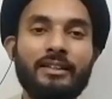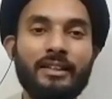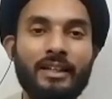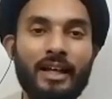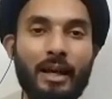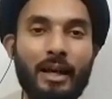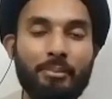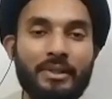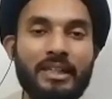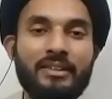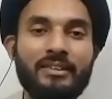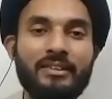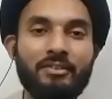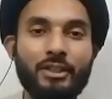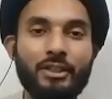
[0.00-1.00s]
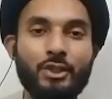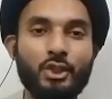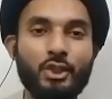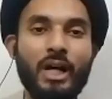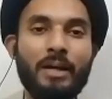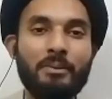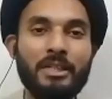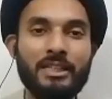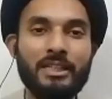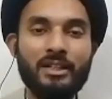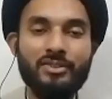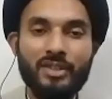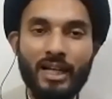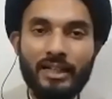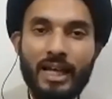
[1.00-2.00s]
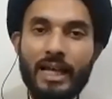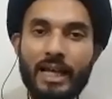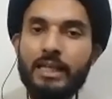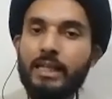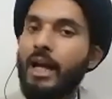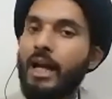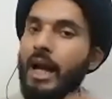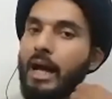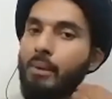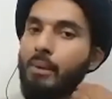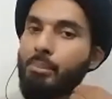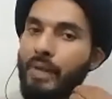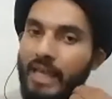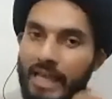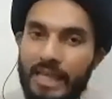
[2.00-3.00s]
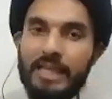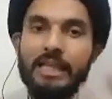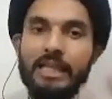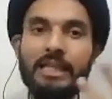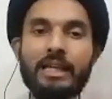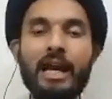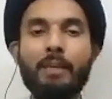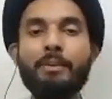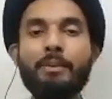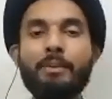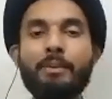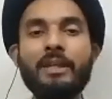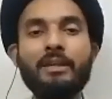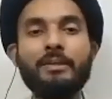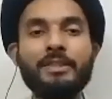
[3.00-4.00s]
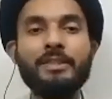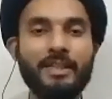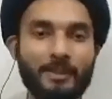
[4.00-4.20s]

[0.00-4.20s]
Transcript: अपनी तवज्जो आपकी तरफ से हटाई आप है ही नहीं आप ही नहीं थे